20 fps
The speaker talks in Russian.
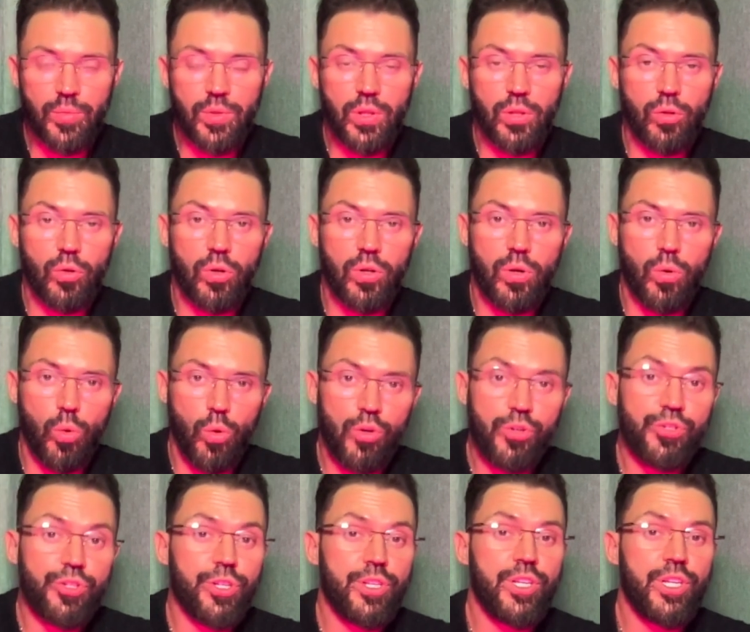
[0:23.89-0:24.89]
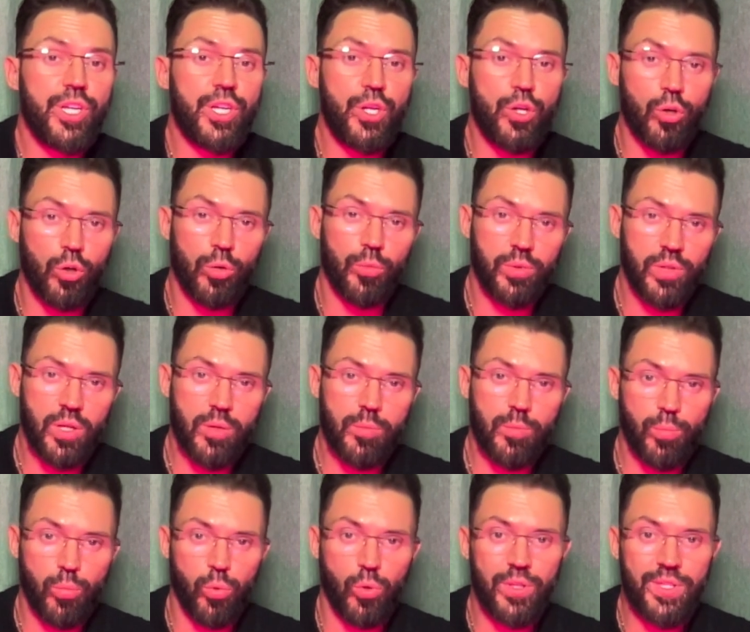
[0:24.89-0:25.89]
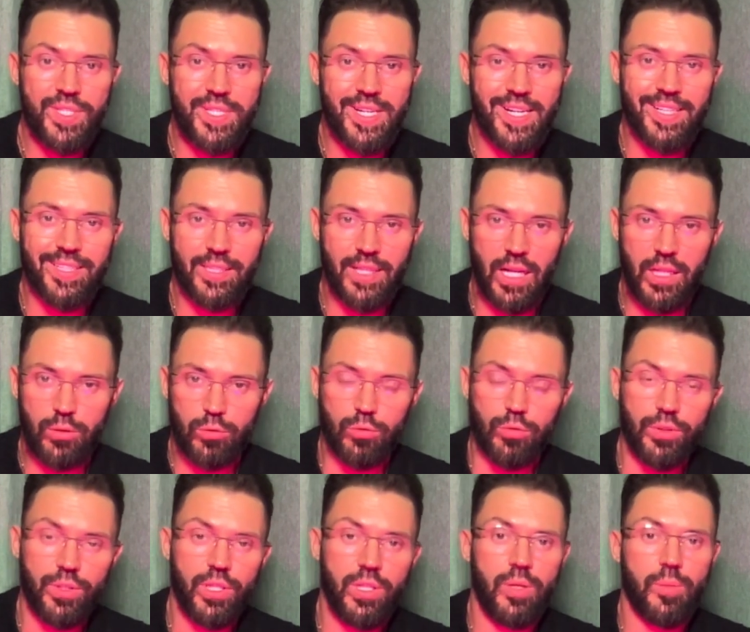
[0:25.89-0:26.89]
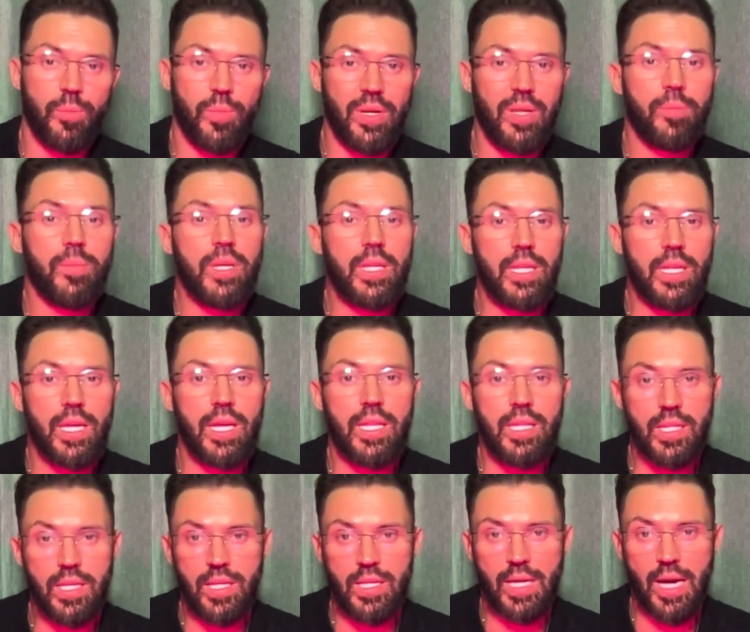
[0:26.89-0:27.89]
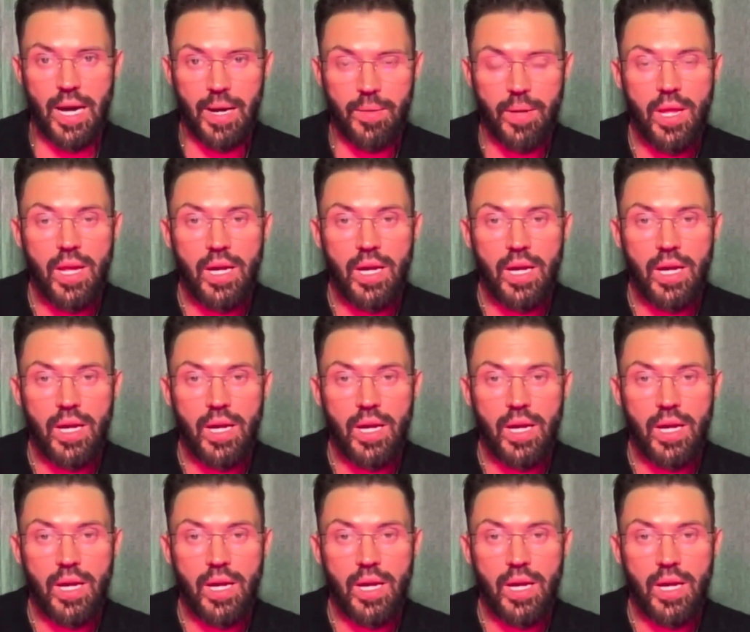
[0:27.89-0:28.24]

но очень емким по технологии применения.